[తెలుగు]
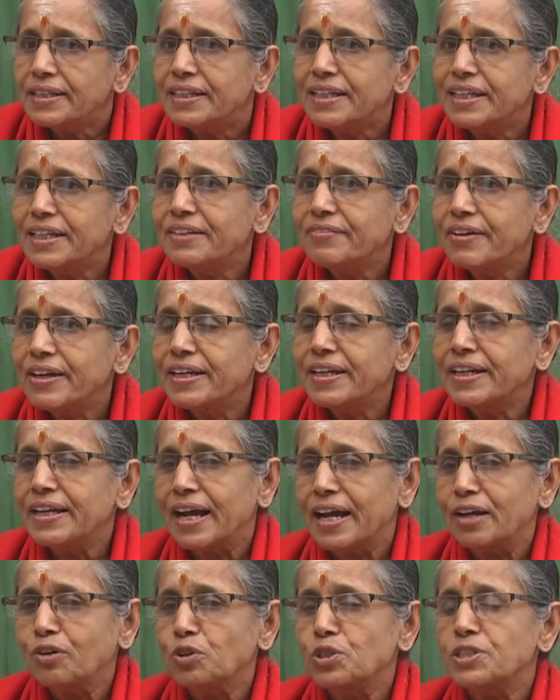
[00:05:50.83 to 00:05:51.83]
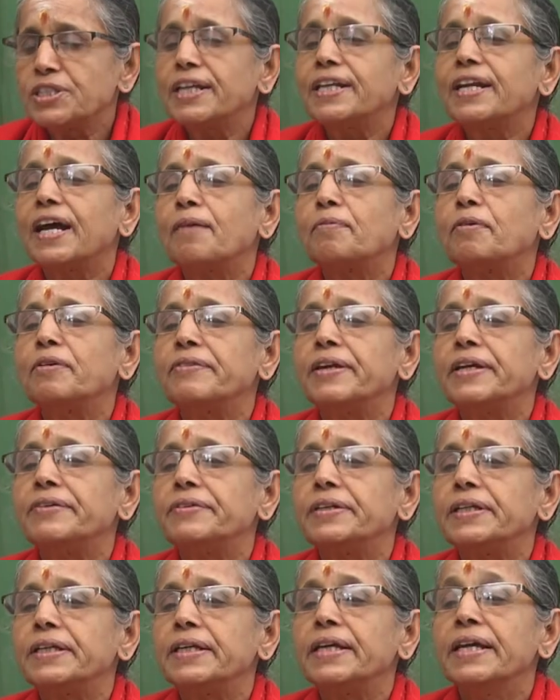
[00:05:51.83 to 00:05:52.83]
దీనివల్ల నాకు వచ్చే లాభం
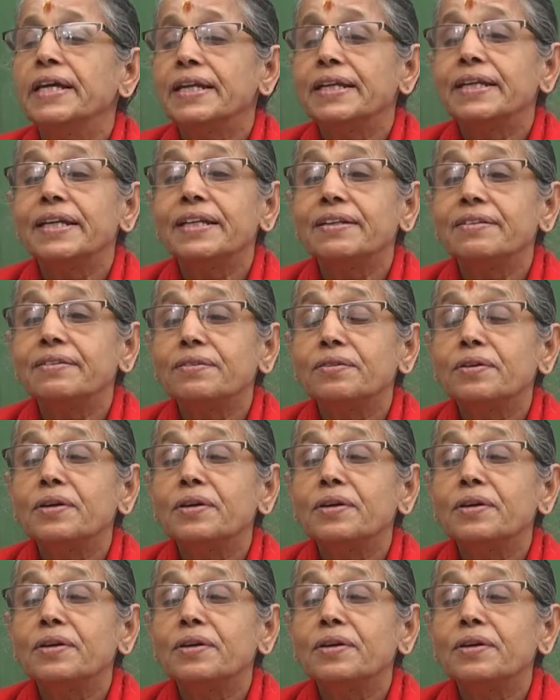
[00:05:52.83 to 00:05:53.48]
ఏమిటి నేను